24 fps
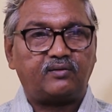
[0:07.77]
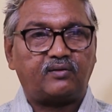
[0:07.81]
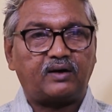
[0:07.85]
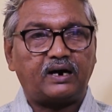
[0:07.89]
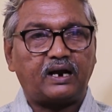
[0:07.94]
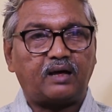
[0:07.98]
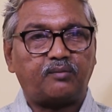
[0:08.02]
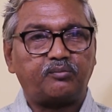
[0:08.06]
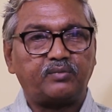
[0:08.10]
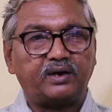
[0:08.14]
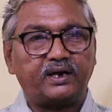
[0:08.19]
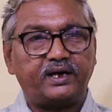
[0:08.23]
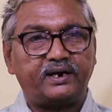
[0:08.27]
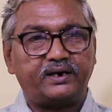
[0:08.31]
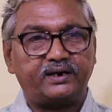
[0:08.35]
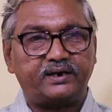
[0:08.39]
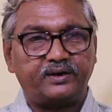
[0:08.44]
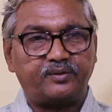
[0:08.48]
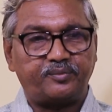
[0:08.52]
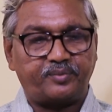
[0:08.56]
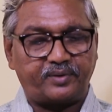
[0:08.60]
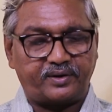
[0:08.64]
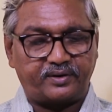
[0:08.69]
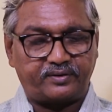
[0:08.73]
వాళ్ళ అమ్మగారి
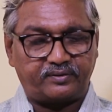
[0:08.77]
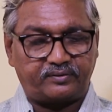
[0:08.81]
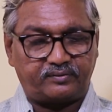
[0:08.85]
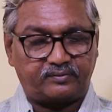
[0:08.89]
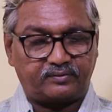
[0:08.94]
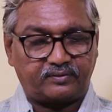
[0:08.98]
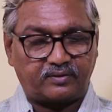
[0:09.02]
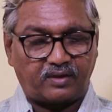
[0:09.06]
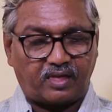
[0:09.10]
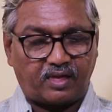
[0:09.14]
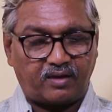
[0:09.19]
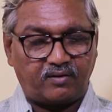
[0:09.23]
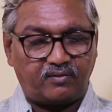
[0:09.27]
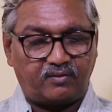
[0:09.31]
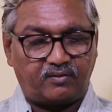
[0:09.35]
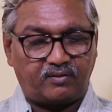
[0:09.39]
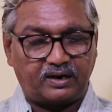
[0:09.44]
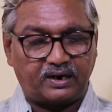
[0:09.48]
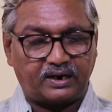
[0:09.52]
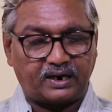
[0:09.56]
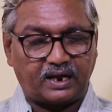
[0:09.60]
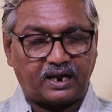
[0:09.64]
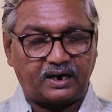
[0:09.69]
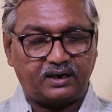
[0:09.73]
ఇంటి పేరు
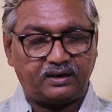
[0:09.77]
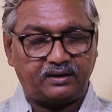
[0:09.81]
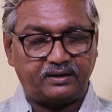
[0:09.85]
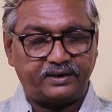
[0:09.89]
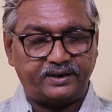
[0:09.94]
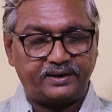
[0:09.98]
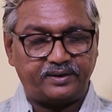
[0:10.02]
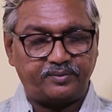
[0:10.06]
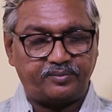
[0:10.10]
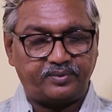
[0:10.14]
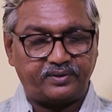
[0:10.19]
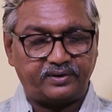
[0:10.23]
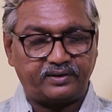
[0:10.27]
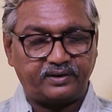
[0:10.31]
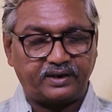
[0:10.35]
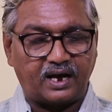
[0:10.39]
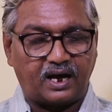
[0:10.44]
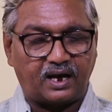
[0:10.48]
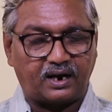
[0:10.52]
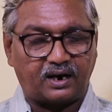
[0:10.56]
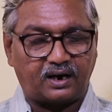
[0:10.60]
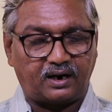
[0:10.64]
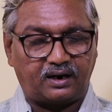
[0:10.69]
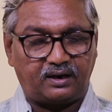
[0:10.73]
వాళ్ళ నాన్న ఇంటి పేరు
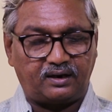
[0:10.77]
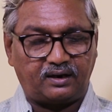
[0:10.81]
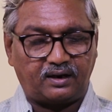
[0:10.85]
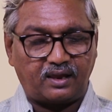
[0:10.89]
గార